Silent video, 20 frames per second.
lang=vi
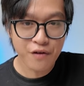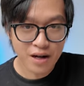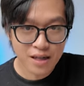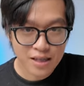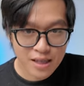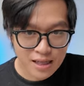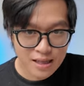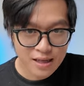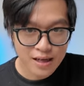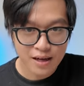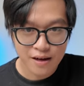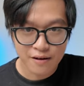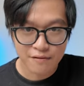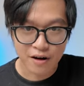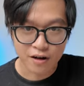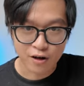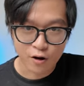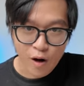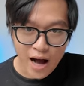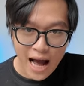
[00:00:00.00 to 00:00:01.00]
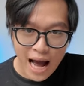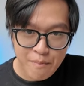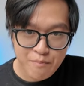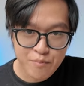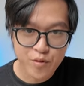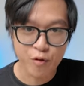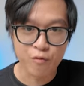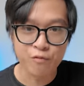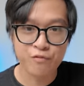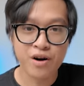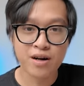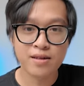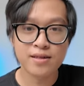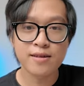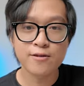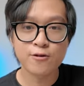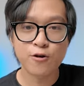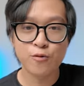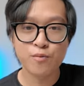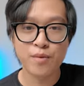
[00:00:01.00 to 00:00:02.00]
phân tích và có áp dụng phân
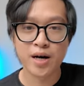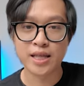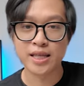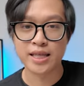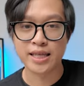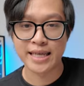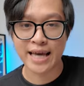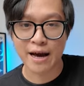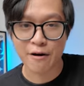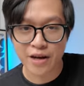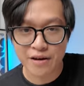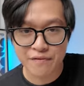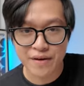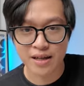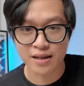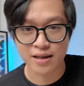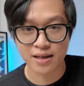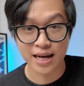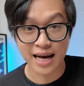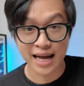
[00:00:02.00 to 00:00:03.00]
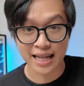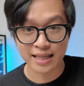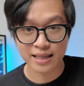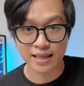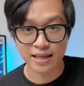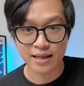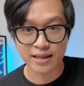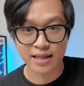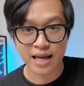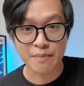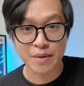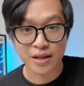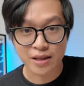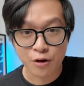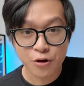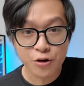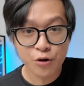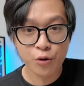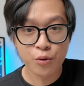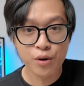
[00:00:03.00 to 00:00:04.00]
tích của mình vào cái việc thực hành để mà
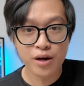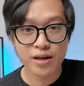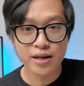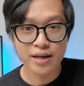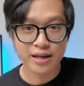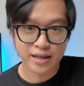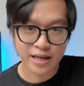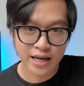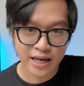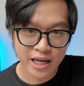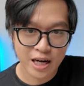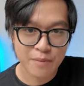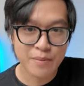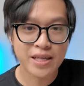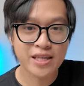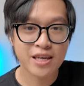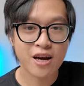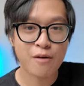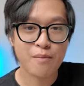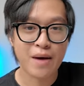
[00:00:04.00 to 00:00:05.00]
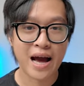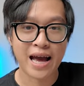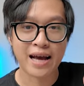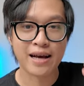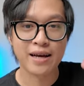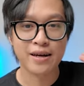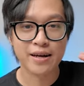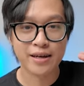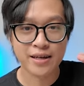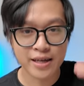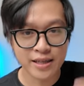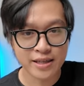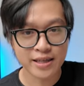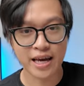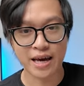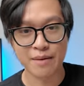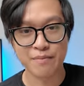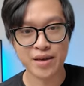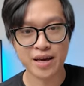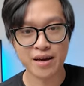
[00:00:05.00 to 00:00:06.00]
tối ưu thì nó mới cho bạn kinh
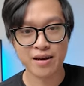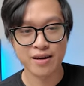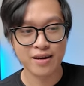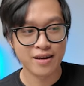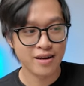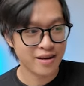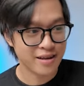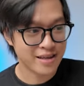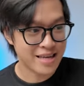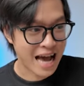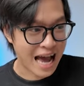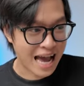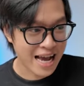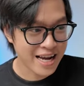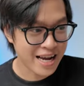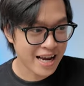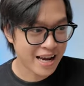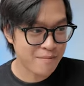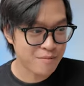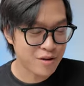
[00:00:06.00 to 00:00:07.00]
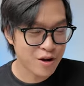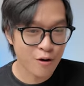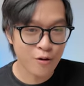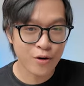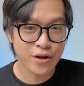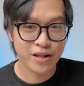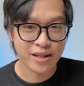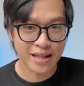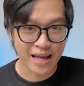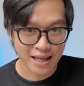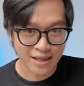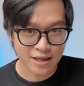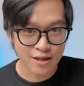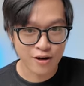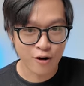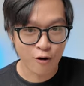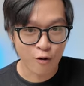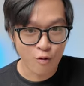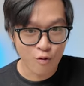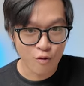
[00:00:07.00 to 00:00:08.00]
nghiệm nha. Trải nghiệm thôi là chưa
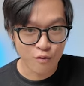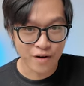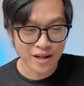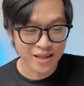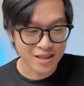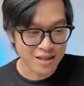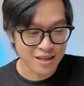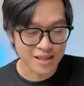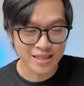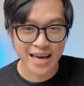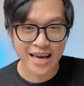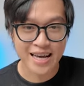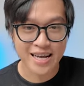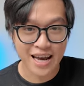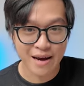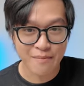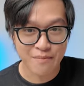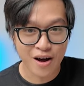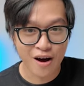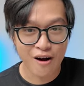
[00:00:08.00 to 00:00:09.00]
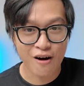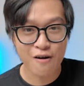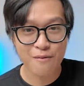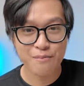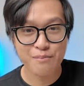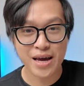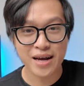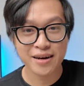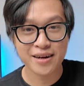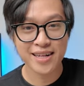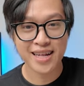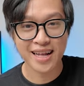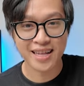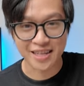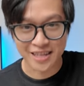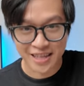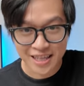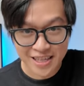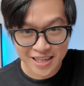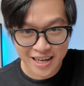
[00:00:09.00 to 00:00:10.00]
đủ, phải từ trải nghiệm đó biến nó thành
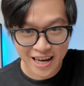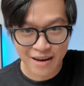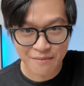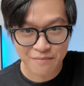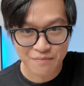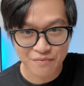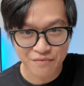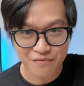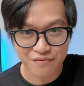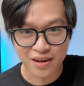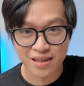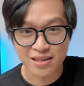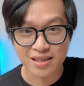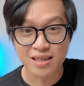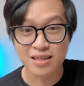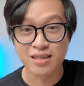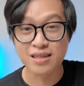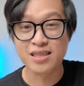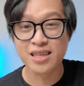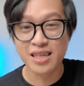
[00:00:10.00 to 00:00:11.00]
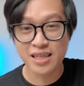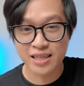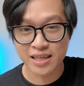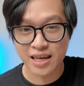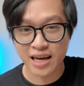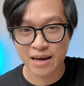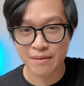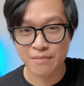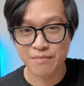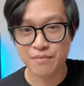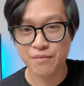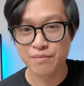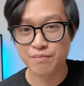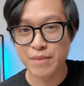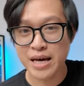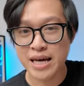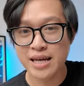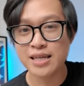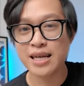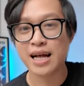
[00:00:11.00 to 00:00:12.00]
kinh nghiệm và từ kinh nghiệm
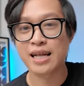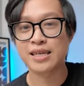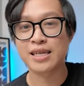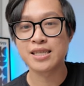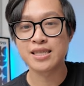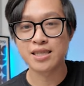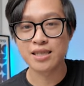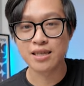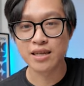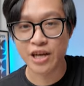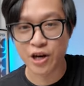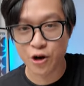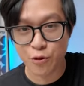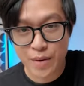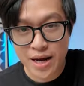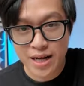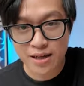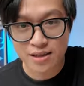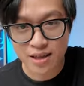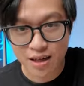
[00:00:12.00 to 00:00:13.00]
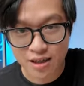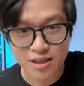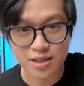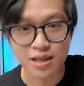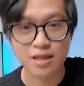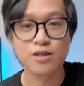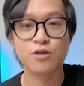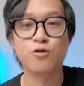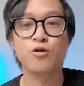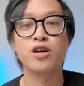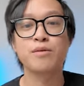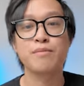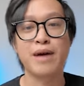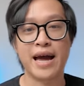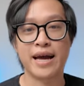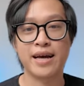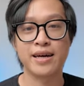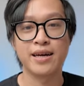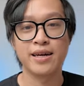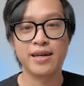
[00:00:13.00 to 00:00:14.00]
biến thành cái sự hiểu biết thực sự của các
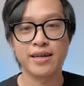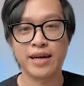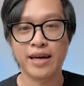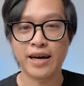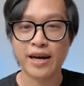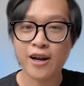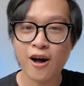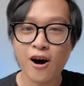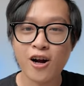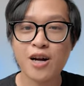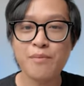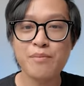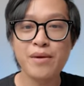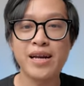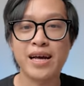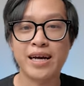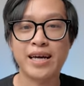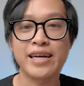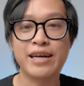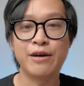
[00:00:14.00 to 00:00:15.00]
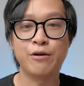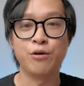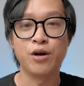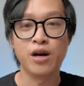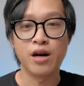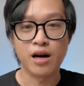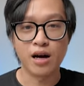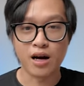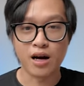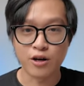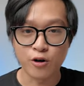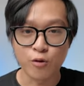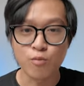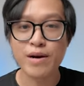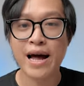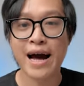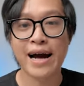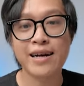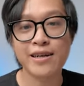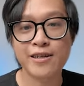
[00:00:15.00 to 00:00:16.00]
bạn, thì cái đó nó mới là cái điều
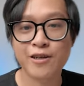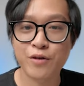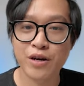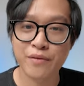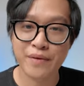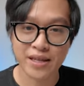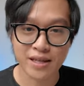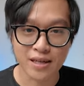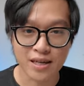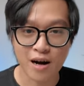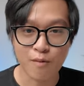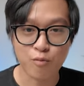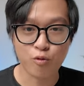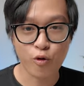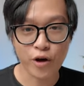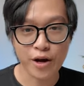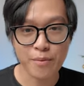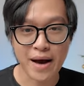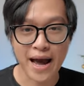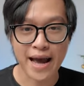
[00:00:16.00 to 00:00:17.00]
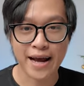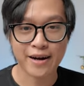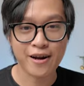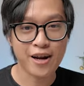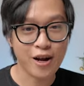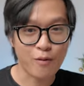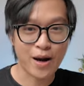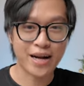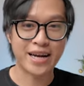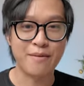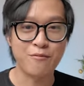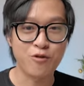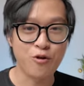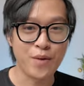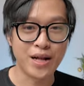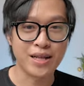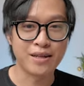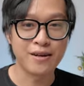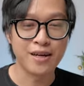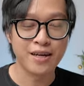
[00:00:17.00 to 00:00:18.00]
đúng đắn trong cái việc tự học của các bạn. Đó là quan điểm của
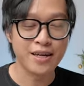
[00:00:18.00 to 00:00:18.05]
mình.